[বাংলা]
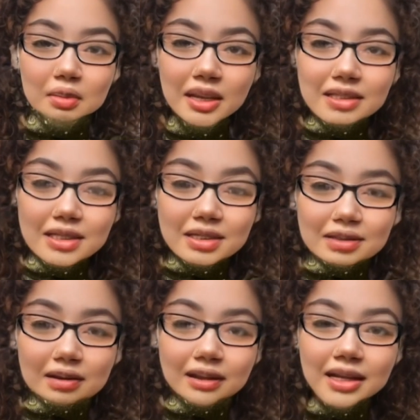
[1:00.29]
প্রেজেন্ট
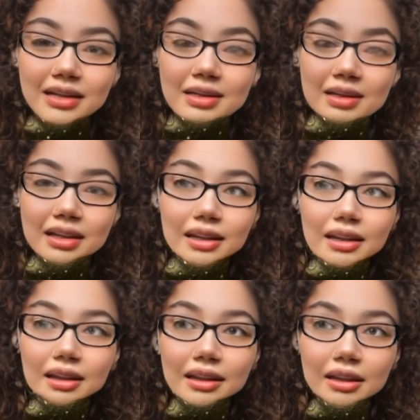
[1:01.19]
করার
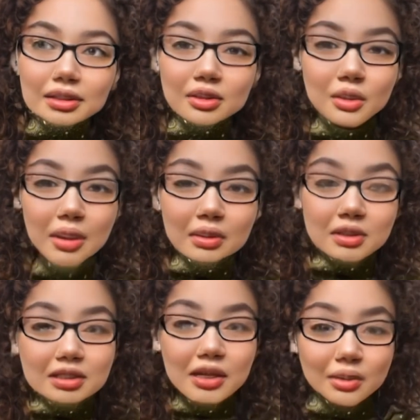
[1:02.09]

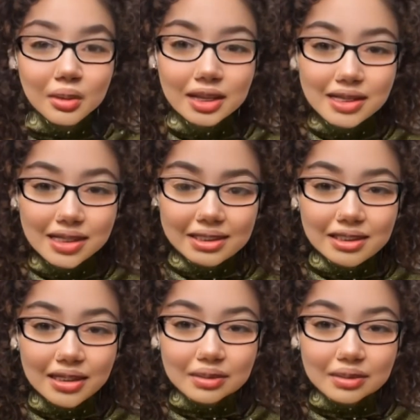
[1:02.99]
সুব্যবস্থা করে দিয়েছেন